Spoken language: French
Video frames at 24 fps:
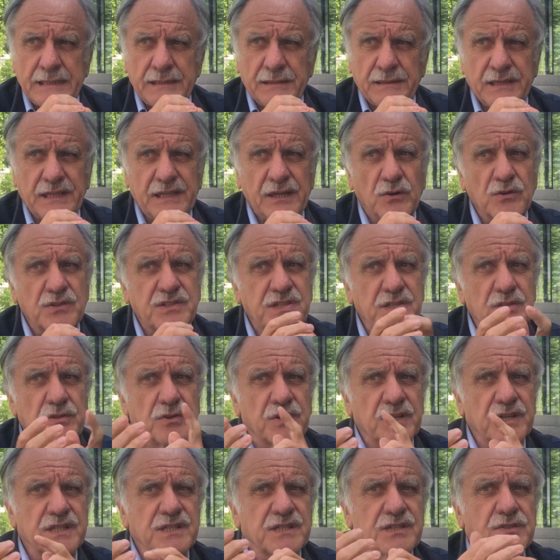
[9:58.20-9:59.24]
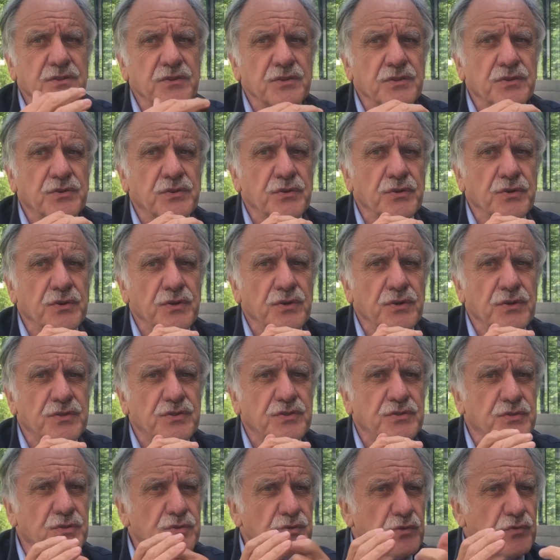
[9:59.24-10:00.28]
Et il y a aussi le risque de
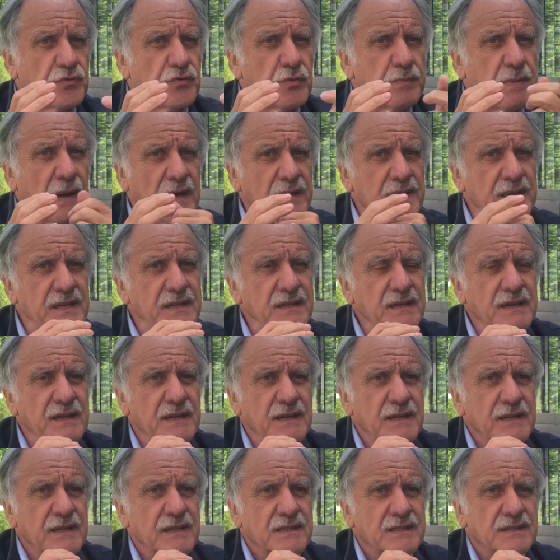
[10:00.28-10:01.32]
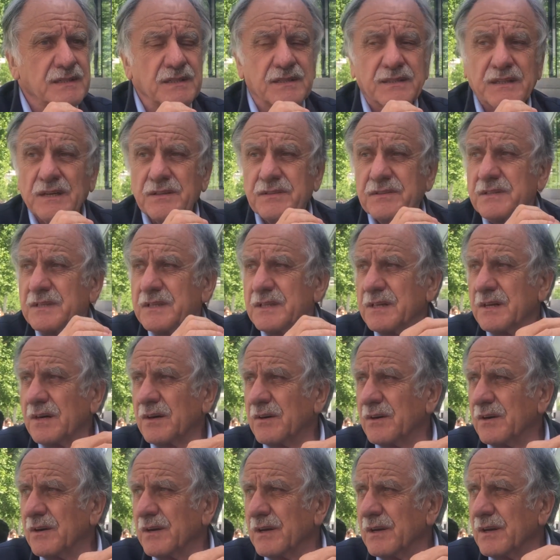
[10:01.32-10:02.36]
ceux dont vous parlez, c'est-à-dire
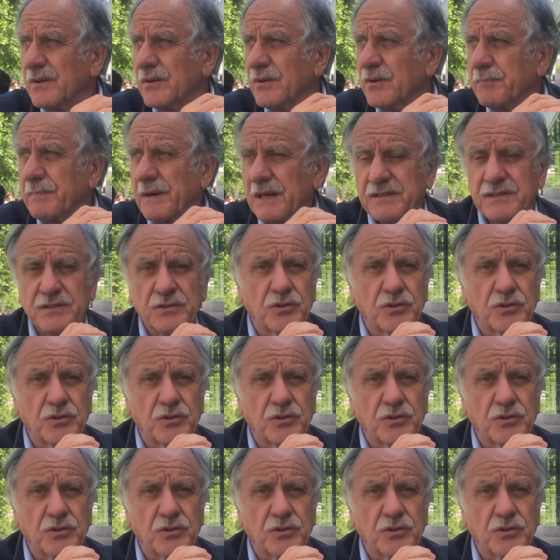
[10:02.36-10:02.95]
euh, le Parti